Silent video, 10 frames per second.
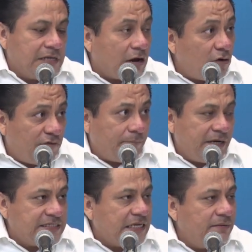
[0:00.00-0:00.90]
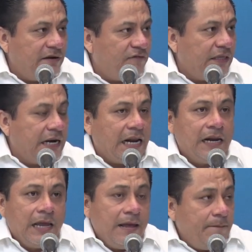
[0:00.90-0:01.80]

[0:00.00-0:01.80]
la COFEPRIS a nivel federal,